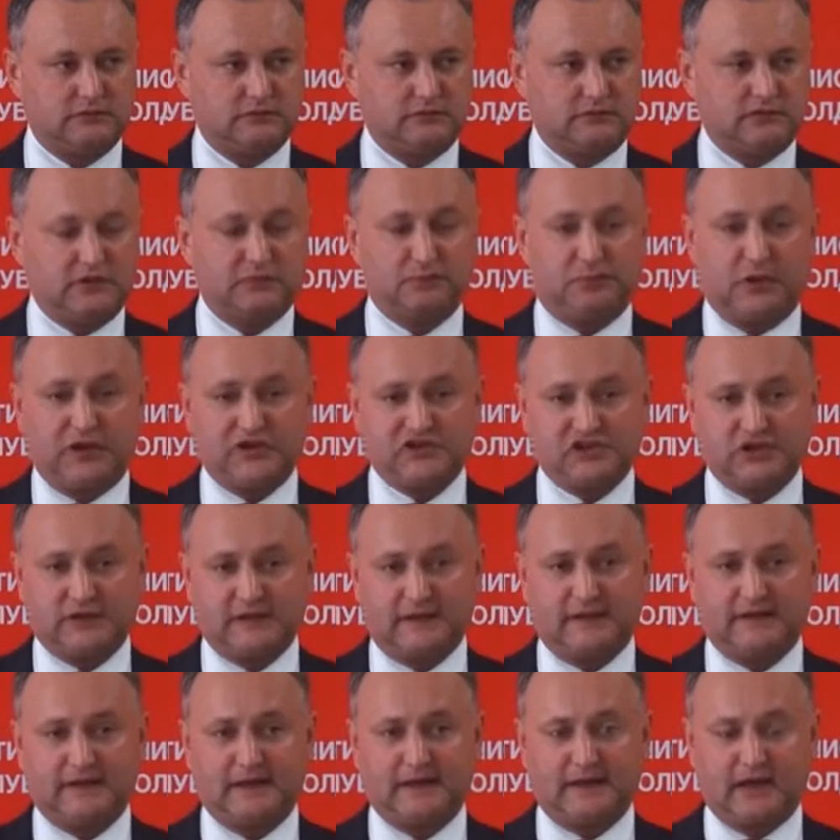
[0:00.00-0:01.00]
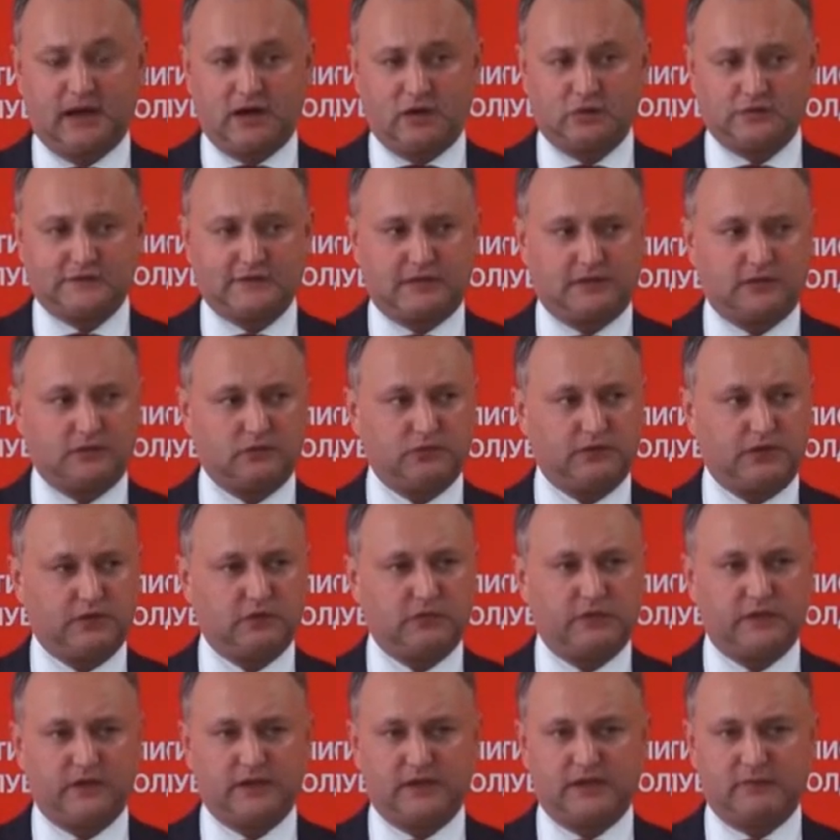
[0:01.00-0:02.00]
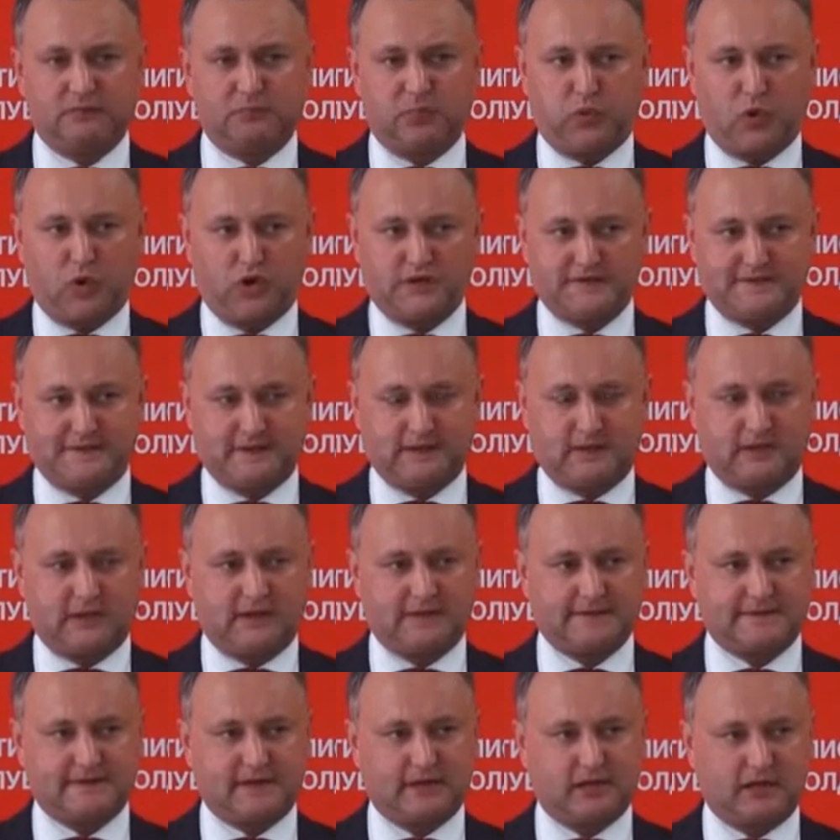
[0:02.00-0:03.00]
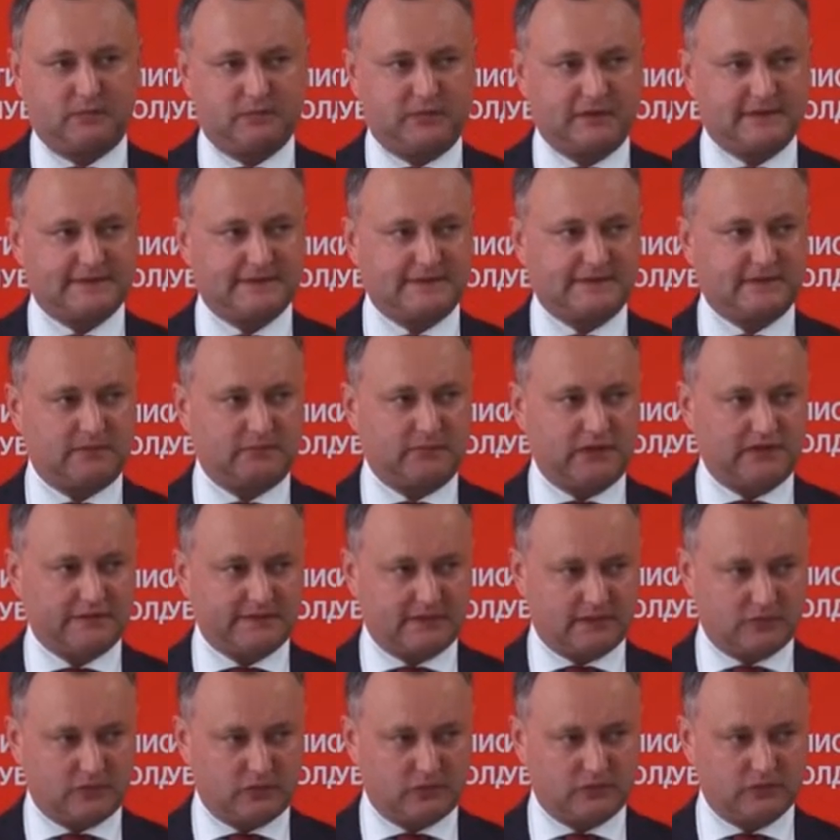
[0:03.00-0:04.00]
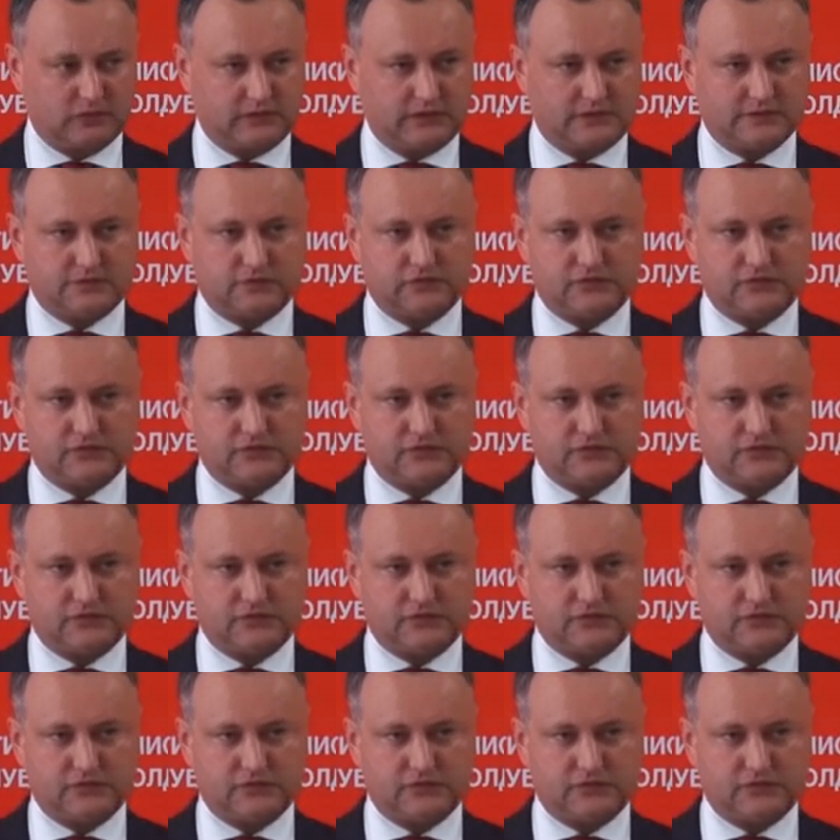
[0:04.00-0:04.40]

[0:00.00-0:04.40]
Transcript: din pricina, din cauza unei guvernări proaste care s-a grăbit să semneze acordul de